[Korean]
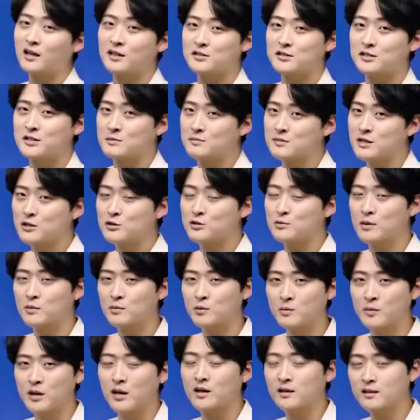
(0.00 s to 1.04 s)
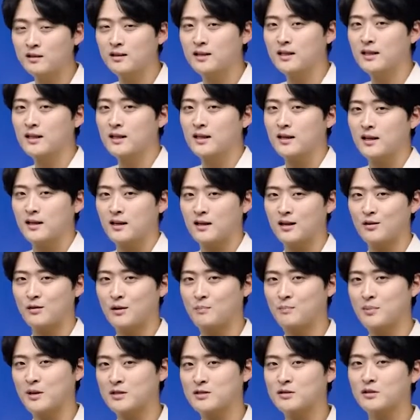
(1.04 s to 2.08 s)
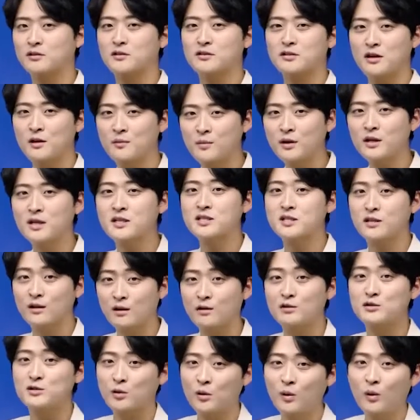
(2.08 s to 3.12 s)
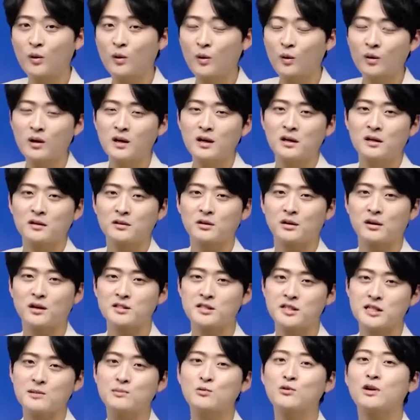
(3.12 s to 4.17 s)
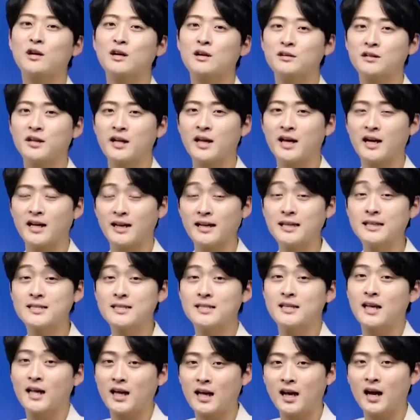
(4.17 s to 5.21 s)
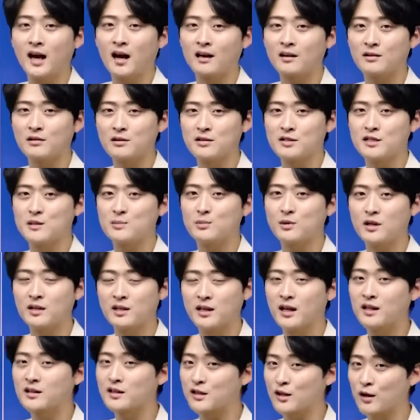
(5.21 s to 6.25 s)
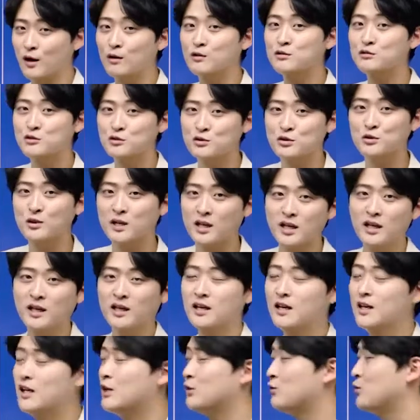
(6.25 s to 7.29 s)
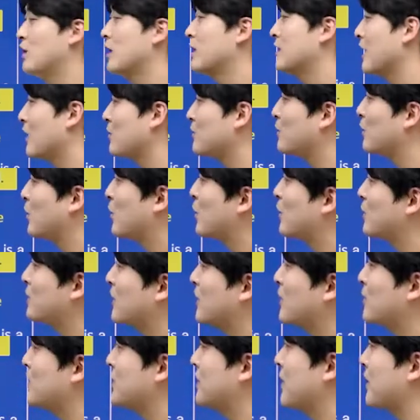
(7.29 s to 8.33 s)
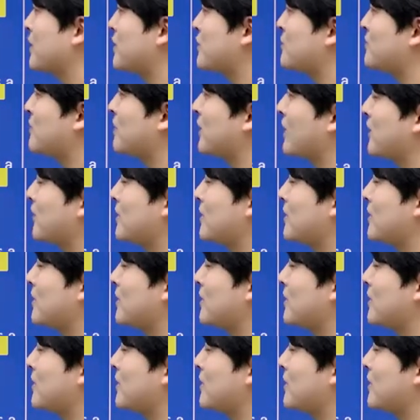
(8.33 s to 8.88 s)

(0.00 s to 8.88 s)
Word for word: 그래서 짐작을 좀 해보면 아, 웹페이지 어떤 설명이 있을 것이고 거기에 지불 관련 얘기가 있으니까 그 지불에 대한 영수증이 뒤에 나오는 그런 내용이 되겠습니다.